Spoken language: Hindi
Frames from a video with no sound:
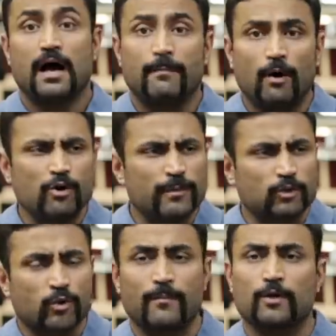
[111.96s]
अमाउंट में
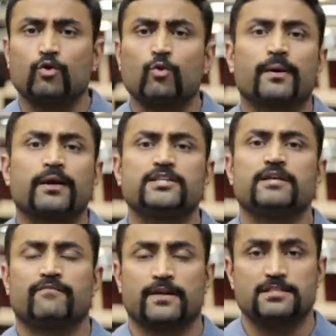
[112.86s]
थोड़ा बहुत ऊपर नीचे
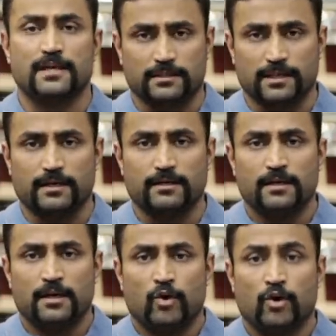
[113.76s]
डिफरेंस आता है
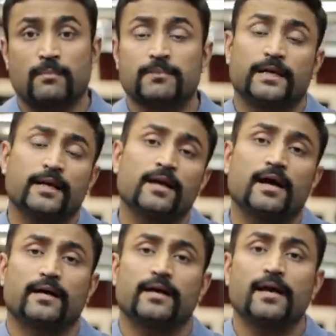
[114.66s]
और हम देखेंगे
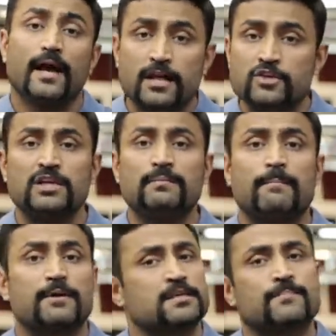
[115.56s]
आगे कि एक्चुअली में
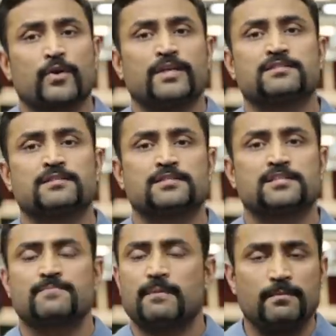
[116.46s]
मसल प्रोटीन
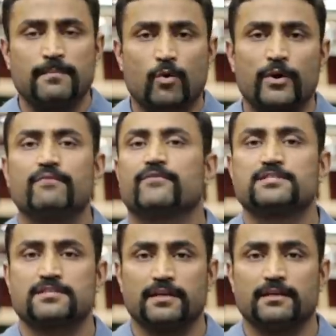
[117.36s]
सिंथेसिस में भी इनमें कोई डिफरेंस नहीं